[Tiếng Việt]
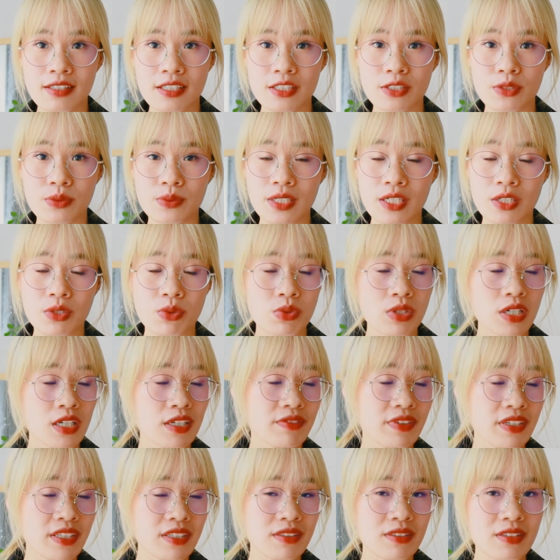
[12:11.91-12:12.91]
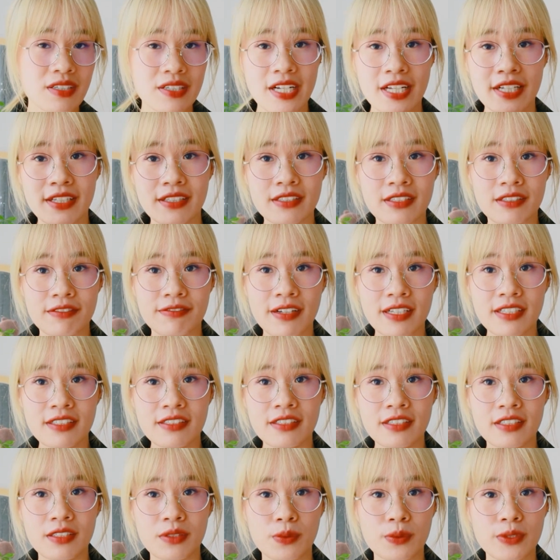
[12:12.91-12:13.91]
thì chúng ta cũng cần phải hướng đến sự phát
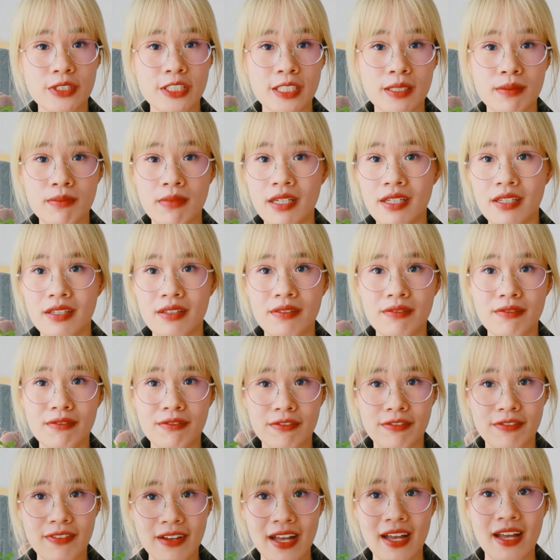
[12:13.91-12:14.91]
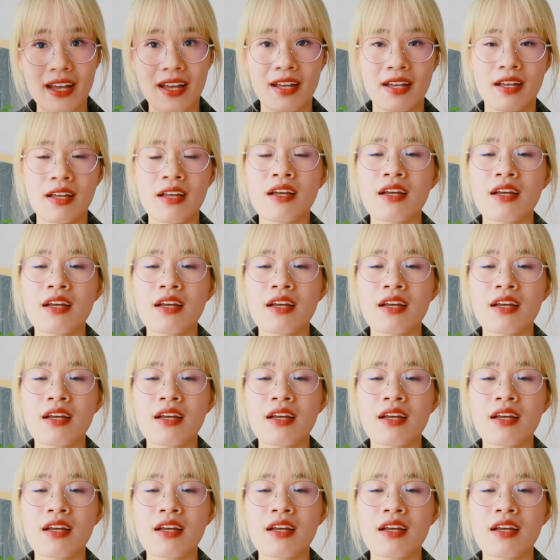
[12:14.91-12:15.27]
triển của chính mình và